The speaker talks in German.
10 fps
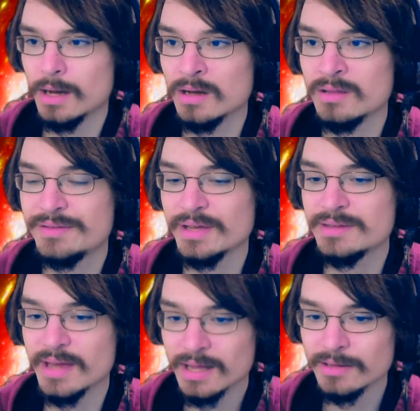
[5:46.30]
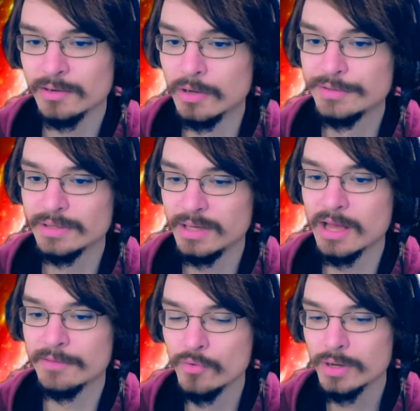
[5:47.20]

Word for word: Und die anderen Leute, die halt